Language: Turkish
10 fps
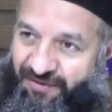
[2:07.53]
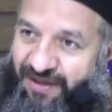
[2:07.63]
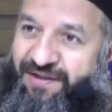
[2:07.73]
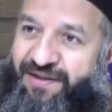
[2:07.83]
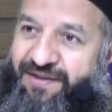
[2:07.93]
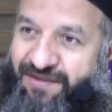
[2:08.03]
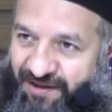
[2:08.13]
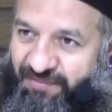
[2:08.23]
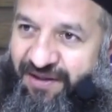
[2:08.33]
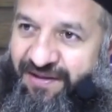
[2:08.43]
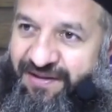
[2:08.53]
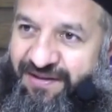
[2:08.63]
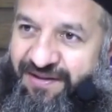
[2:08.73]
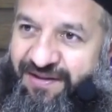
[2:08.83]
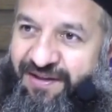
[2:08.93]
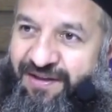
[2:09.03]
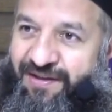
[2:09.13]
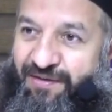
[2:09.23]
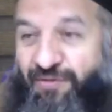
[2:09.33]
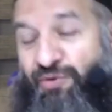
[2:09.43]
Evet. Tabi.
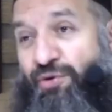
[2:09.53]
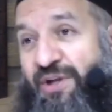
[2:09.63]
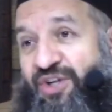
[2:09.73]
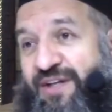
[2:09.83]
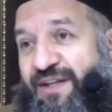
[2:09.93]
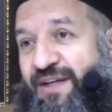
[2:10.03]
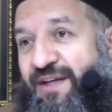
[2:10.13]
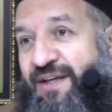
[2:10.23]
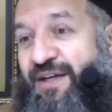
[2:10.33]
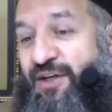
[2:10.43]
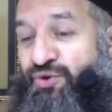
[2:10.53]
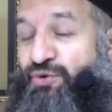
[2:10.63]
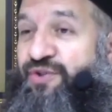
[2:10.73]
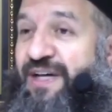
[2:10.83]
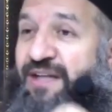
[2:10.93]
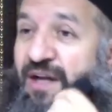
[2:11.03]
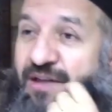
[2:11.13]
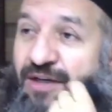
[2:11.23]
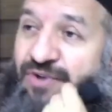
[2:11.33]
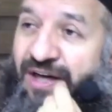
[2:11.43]
O da olacak dedi. Çünkü zaten
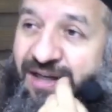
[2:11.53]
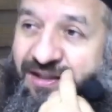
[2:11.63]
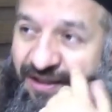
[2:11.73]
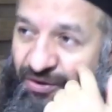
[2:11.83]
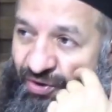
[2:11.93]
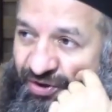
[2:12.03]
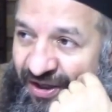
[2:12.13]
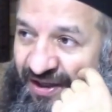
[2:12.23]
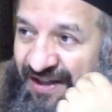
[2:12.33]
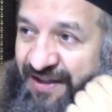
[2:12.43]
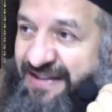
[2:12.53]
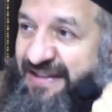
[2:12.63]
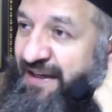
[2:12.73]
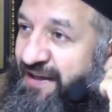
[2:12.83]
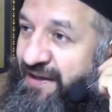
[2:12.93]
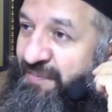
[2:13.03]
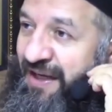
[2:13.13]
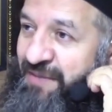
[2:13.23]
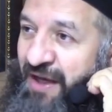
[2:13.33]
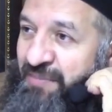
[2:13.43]
Allahu Teala da ne diyor? Ee,
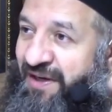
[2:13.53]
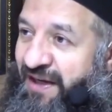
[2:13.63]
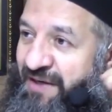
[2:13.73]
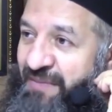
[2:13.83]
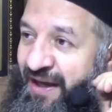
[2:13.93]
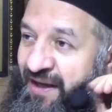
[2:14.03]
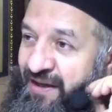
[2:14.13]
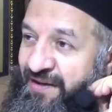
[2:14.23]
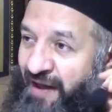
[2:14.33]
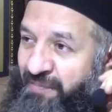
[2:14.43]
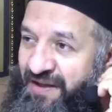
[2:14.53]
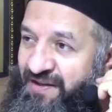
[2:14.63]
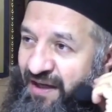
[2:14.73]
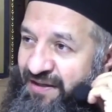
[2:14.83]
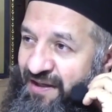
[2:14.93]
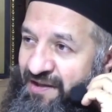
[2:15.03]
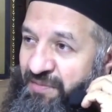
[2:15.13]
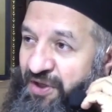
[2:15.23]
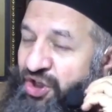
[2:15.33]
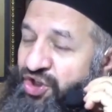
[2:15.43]
benim emirlerime tam itaat
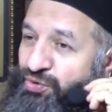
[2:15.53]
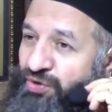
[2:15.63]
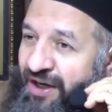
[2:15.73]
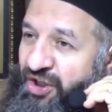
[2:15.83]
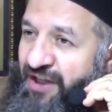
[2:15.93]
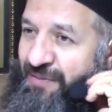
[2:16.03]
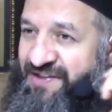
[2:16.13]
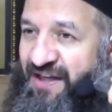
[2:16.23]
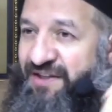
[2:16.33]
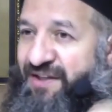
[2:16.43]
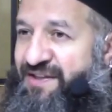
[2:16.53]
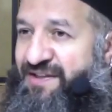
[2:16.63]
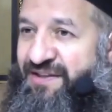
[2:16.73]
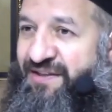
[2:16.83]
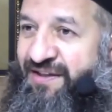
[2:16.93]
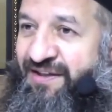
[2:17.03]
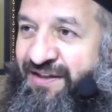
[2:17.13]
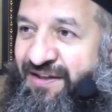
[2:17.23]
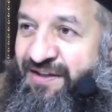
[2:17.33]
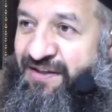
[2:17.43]
edip hiç günah işlemeseydiniz
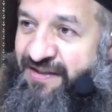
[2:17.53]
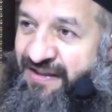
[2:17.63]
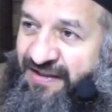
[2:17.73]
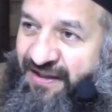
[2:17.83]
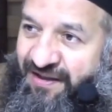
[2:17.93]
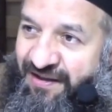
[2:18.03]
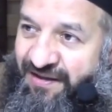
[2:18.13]
sizi